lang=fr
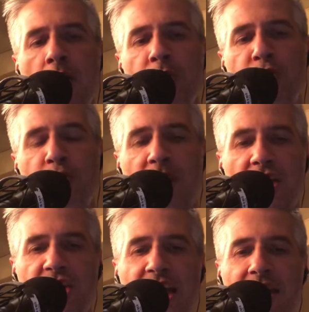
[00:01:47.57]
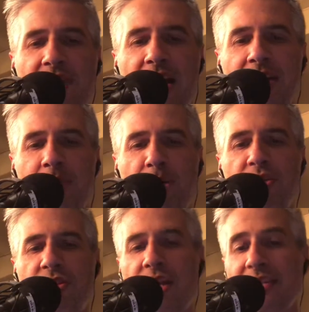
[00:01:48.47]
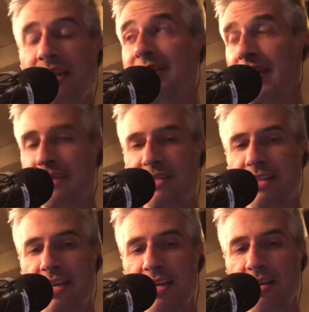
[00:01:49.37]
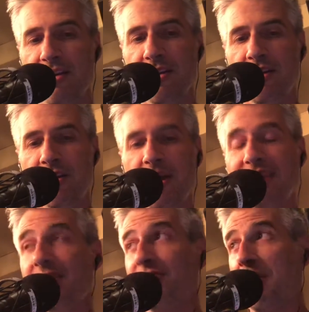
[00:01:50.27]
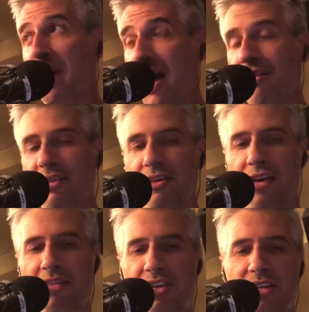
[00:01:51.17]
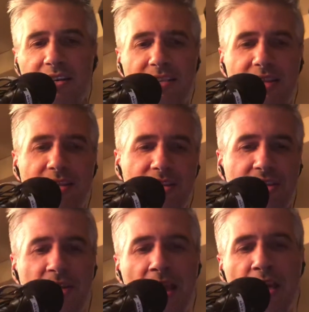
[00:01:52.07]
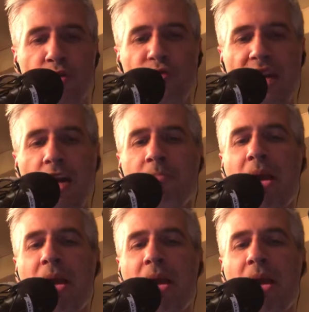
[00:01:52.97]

M. Blanchet-Gravel n'est pas le seul à s'être indigné, euh, à à fait prendre avec euh, cette euh, nouvelle-là.